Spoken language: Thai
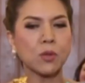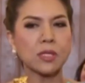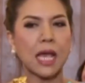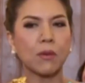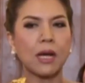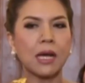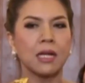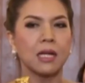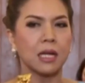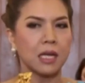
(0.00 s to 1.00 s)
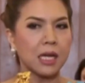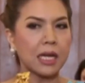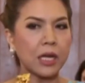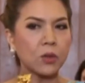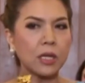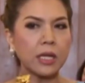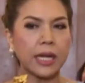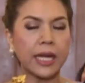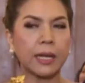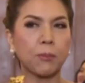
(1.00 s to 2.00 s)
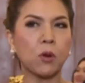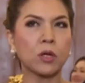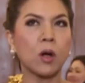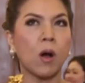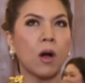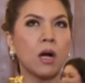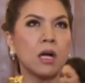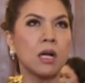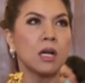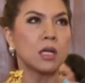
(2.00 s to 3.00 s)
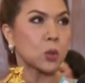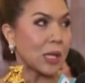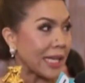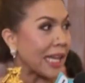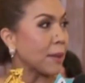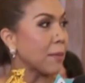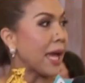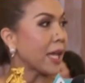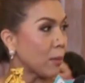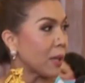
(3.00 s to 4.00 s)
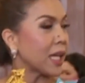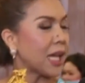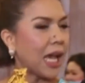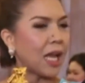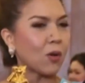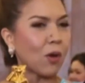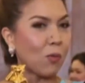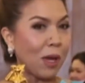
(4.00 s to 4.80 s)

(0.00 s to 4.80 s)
มสงสัยว่าเลิกกันด้วยเหตุผลของธุรกิจไหมก็มีนะคะแล้วก็